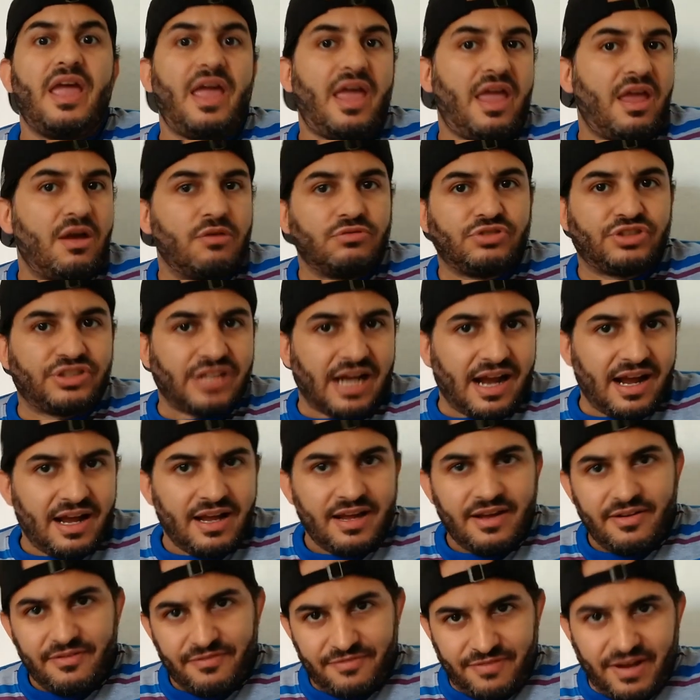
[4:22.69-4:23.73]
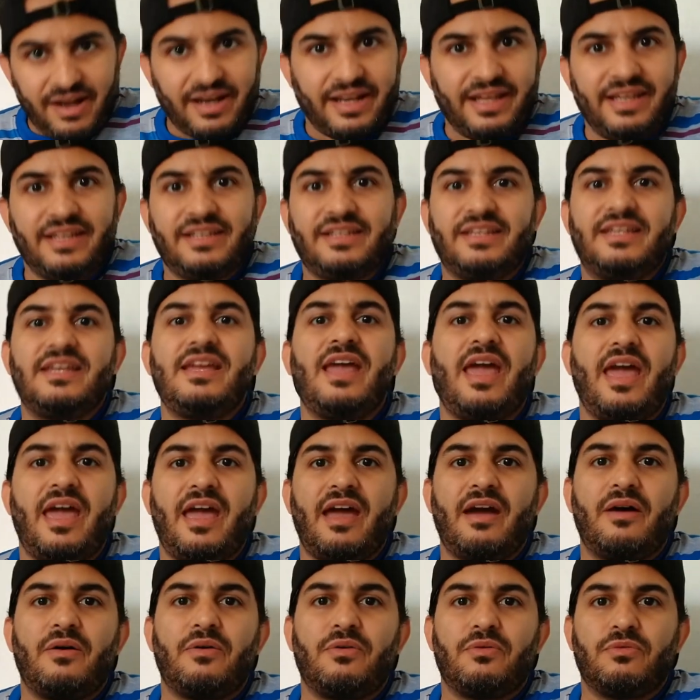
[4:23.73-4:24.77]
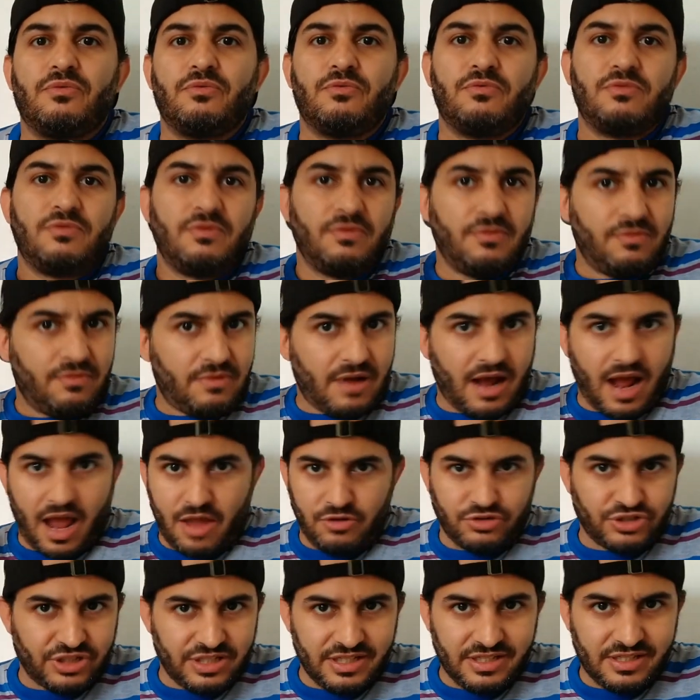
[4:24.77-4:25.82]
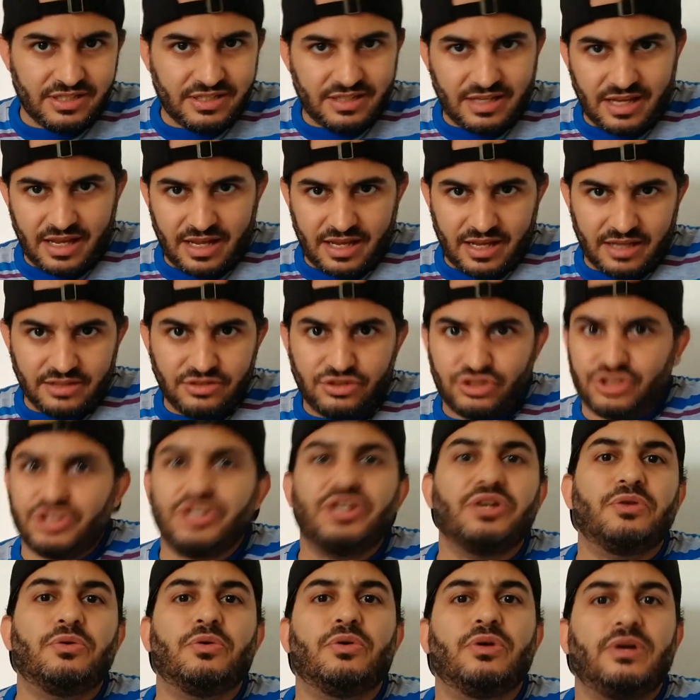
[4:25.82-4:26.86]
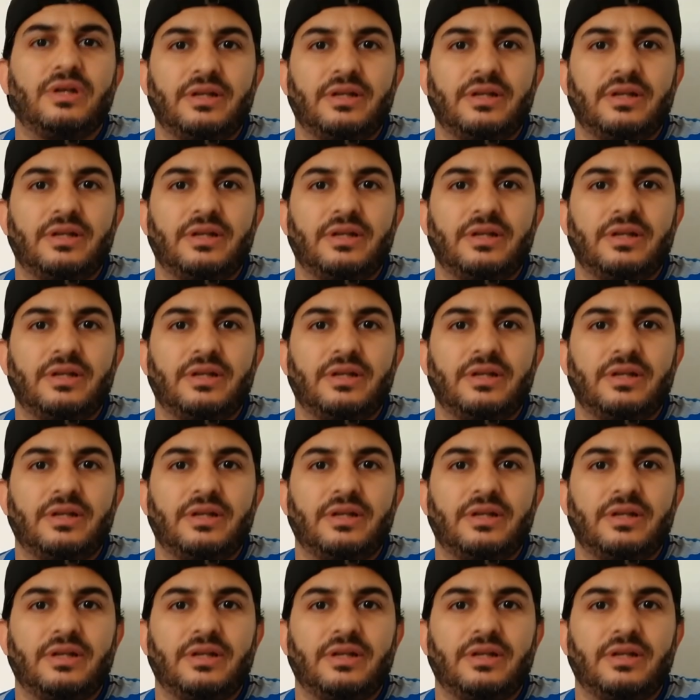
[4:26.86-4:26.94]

eu já falei que é um raio-x antigo,